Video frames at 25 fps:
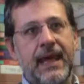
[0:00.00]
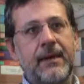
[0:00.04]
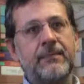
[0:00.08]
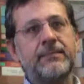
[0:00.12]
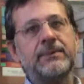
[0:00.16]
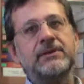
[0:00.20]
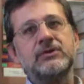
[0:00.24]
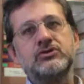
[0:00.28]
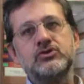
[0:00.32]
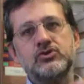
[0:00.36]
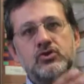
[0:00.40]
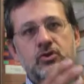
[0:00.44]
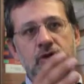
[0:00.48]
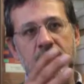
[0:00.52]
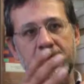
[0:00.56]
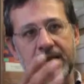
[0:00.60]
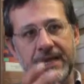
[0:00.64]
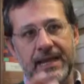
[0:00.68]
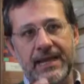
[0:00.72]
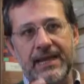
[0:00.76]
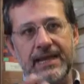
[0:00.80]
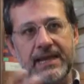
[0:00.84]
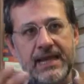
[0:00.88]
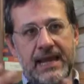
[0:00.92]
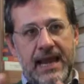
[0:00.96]
a persone
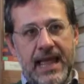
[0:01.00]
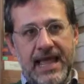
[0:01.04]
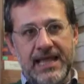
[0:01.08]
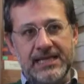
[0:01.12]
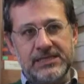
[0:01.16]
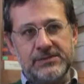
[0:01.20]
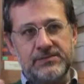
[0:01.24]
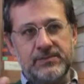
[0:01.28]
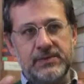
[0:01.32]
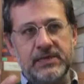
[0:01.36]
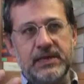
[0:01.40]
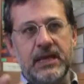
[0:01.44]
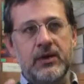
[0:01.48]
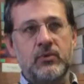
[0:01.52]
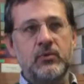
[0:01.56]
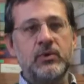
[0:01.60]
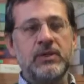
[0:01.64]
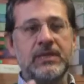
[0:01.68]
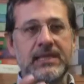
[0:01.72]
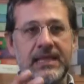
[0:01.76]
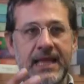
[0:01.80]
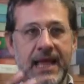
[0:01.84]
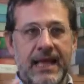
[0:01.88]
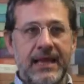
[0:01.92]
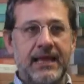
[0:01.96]
gay e lesbiche,
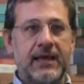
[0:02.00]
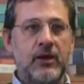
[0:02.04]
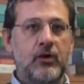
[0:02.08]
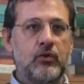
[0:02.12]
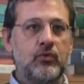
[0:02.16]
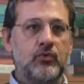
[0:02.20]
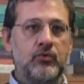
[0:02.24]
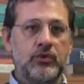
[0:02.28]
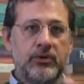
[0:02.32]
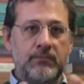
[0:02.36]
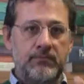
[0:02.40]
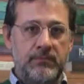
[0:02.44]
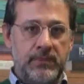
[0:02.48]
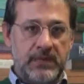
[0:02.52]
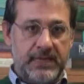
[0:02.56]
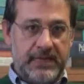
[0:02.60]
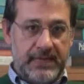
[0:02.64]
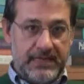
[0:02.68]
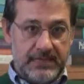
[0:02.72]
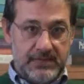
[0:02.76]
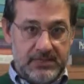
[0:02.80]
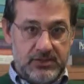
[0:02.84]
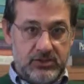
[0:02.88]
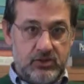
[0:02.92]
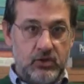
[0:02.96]
quindi anche con
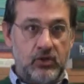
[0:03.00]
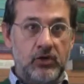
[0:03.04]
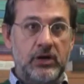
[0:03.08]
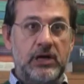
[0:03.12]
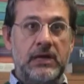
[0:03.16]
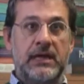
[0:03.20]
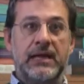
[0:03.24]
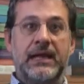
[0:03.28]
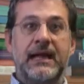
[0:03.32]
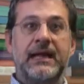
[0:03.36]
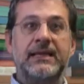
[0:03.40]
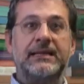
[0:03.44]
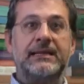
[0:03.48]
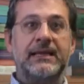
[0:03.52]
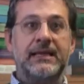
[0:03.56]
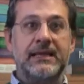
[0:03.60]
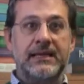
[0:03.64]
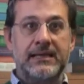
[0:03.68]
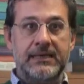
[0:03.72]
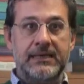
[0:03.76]
un'implicazione legata